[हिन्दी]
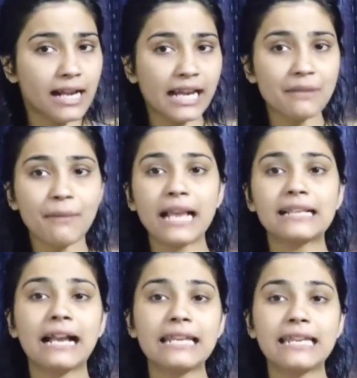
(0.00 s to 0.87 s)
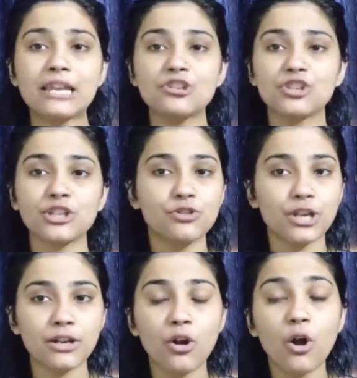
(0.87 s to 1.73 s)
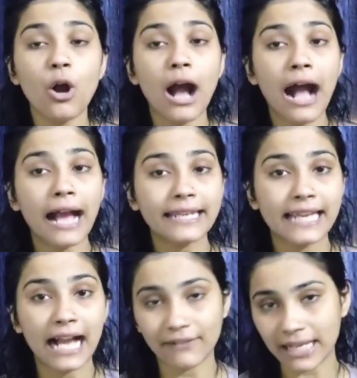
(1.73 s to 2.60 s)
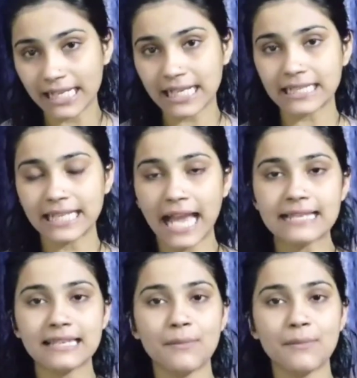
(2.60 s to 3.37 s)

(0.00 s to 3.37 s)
खड़ी मालगाड़ी के इंजन को आग के हवाले कर दिया